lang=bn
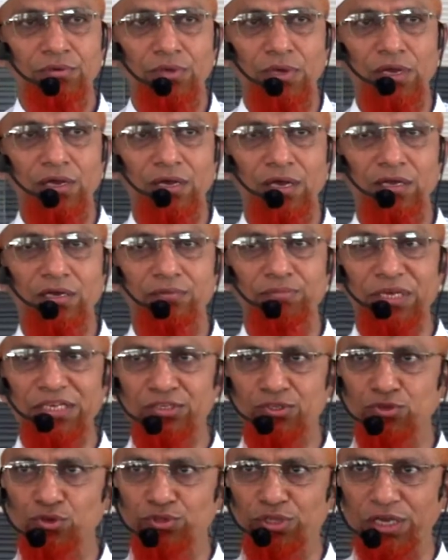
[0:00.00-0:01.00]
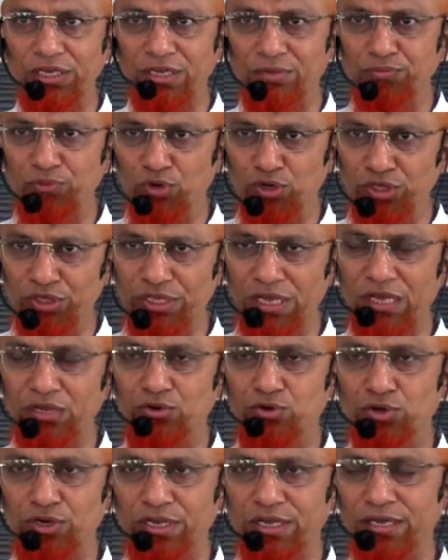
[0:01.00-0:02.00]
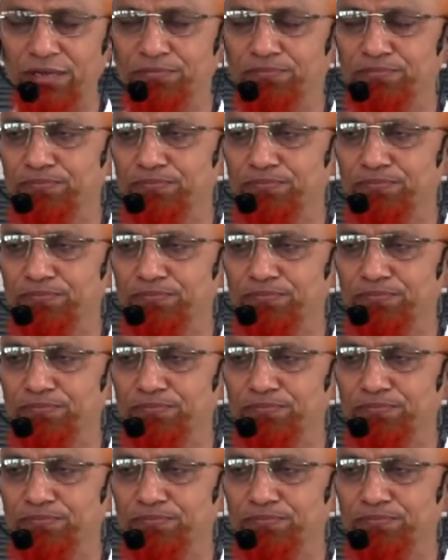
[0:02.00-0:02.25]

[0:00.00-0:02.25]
নানান ব্যস্ততাকে পরিত্যাগ করে